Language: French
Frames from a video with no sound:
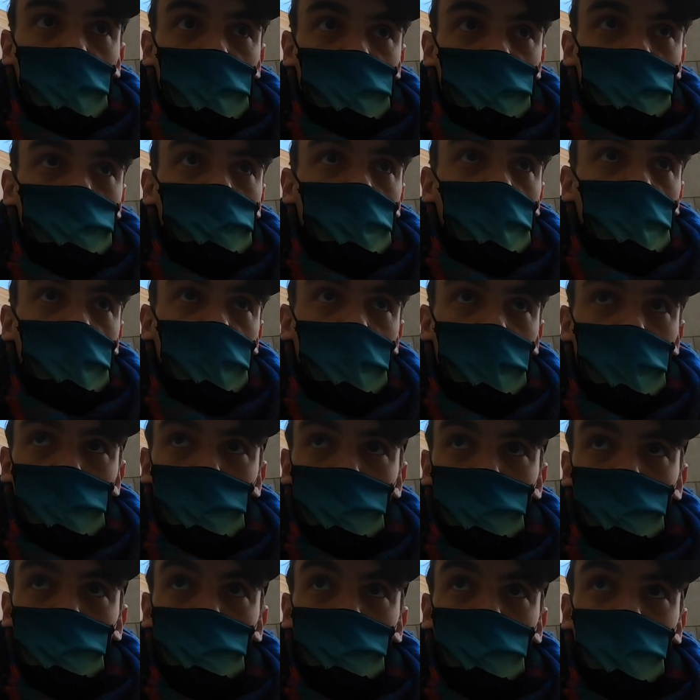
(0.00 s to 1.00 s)
Par exemple, sur la
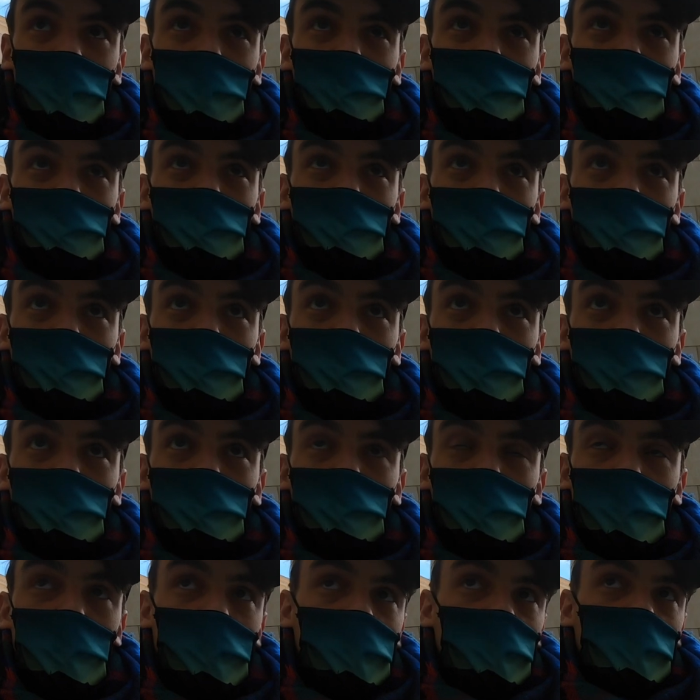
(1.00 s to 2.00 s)
création lumière,
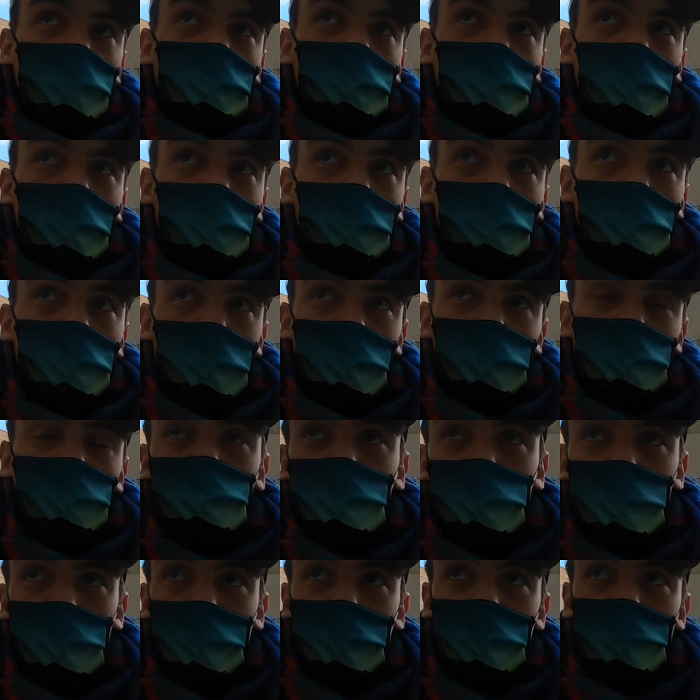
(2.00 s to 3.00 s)
euh, quelqu'un qui aura aucun
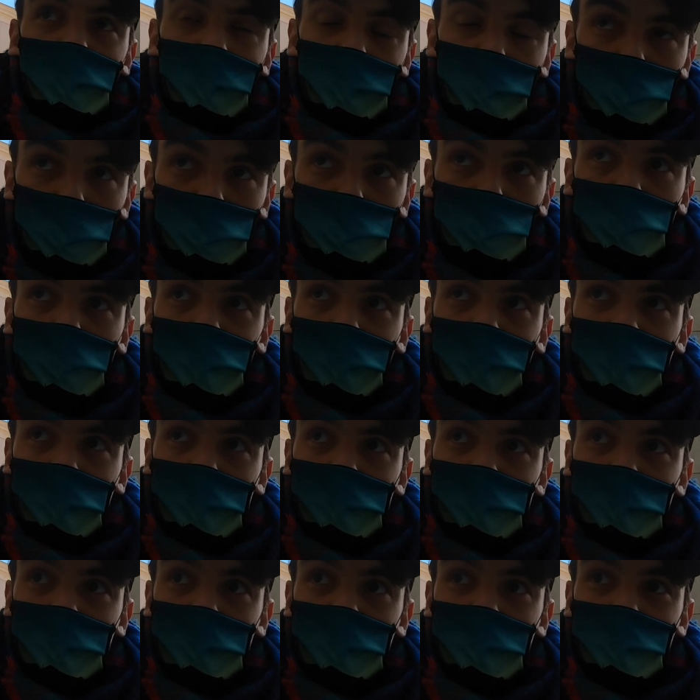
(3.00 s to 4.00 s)
soutien va plutôt
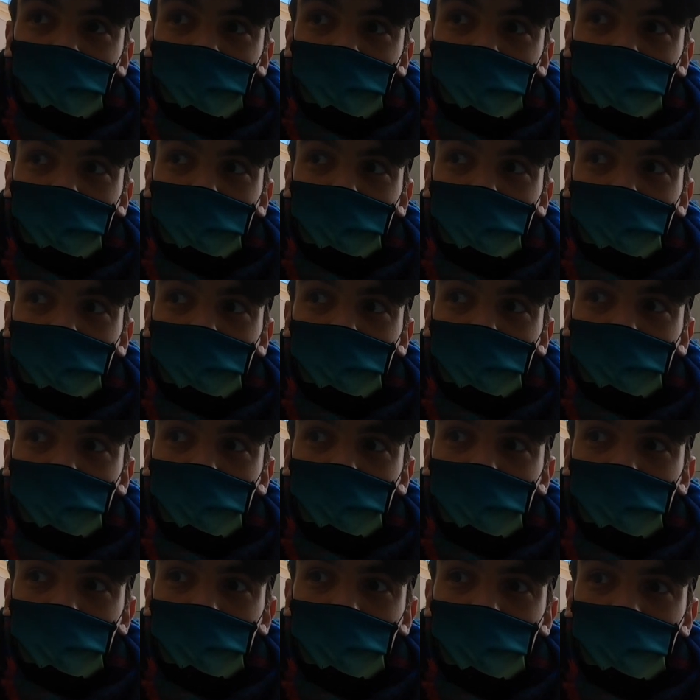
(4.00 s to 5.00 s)
regarder
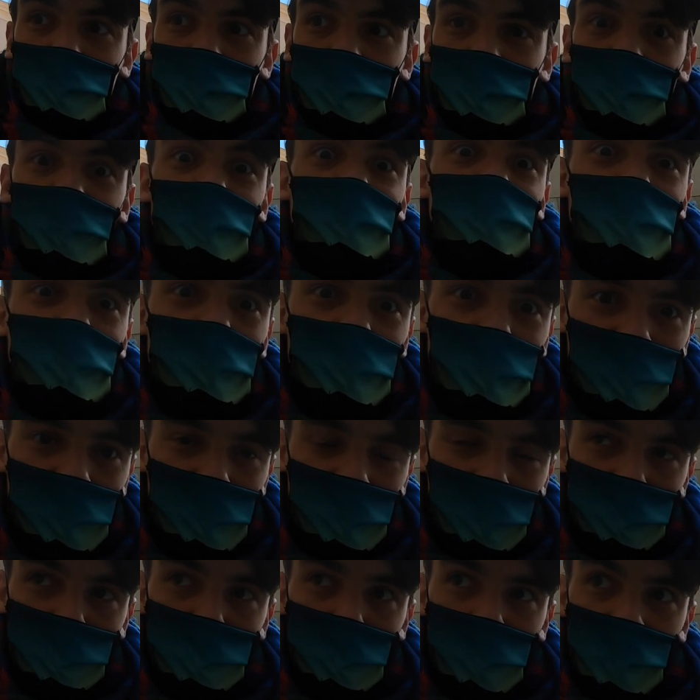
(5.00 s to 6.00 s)
euh, les
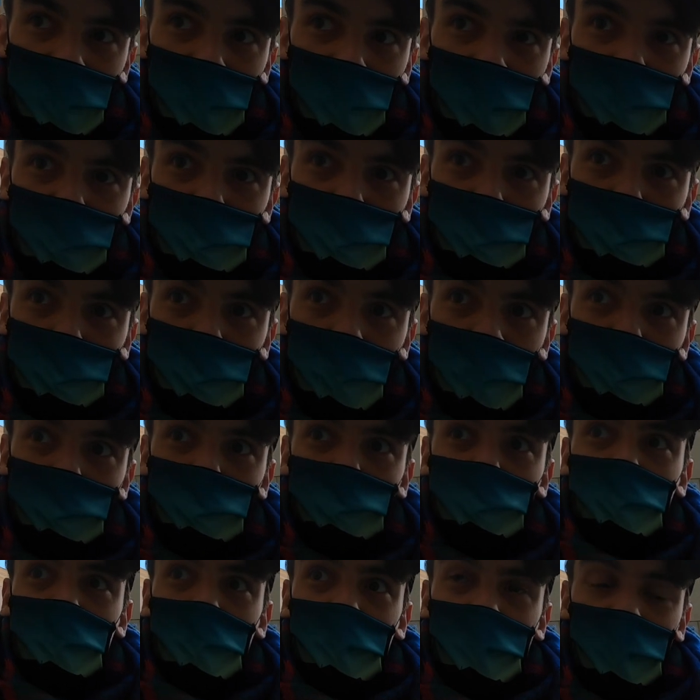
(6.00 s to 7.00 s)
idées de la création lumière
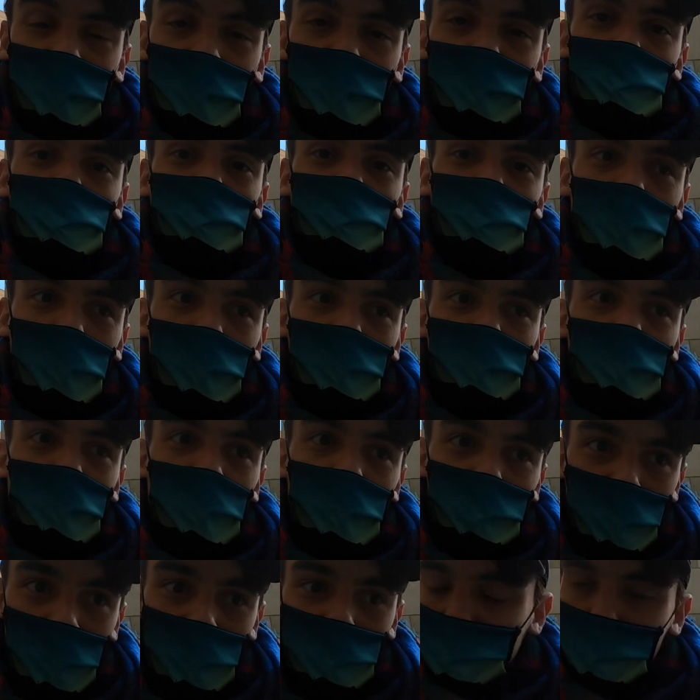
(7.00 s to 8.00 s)
plutôt que la création lumière en
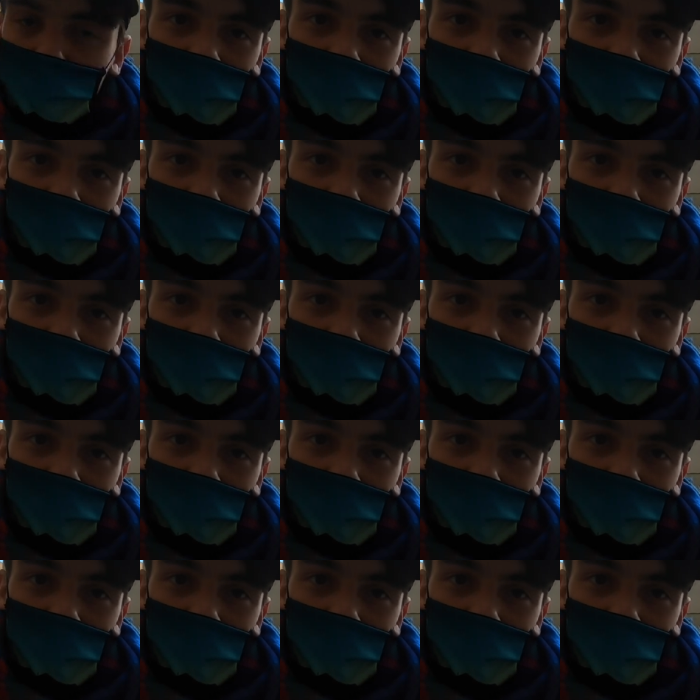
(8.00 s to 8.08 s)
elle-même.